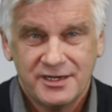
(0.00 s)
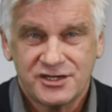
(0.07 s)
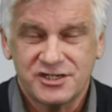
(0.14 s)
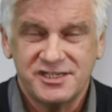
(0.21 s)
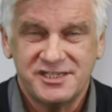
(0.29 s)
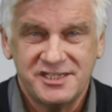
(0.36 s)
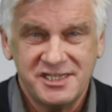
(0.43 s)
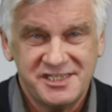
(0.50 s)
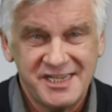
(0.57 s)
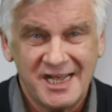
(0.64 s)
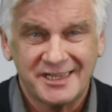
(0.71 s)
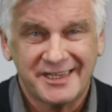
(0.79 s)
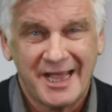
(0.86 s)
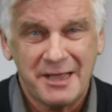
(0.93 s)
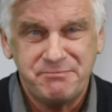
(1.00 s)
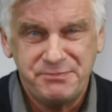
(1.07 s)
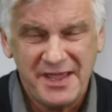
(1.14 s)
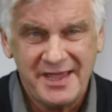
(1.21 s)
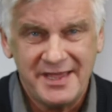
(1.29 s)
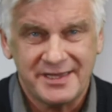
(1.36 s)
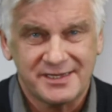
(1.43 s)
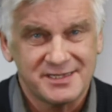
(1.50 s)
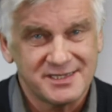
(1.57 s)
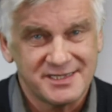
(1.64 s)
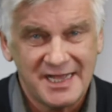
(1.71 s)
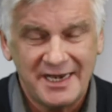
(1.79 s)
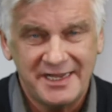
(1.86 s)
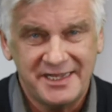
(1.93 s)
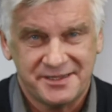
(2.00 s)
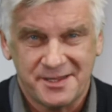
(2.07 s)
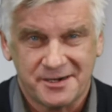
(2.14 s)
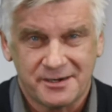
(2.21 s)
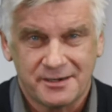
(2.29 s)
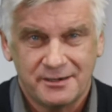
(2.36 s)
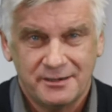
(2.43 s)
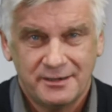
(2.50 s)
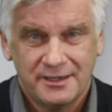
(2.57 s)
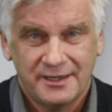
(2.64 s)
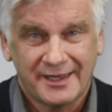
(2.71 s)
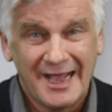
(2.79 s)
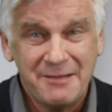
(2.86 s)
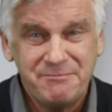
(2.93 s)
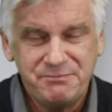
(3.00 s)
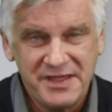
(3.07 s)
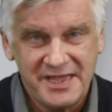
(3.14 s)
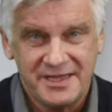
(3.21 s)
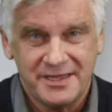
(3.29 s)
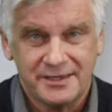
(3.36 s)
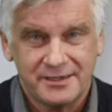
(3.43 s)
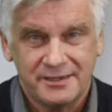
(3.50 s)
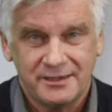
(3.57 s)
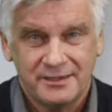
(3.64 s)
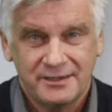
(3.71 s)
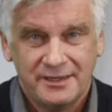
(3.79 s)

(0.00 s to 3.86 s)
60 копеек за литр. Копеек.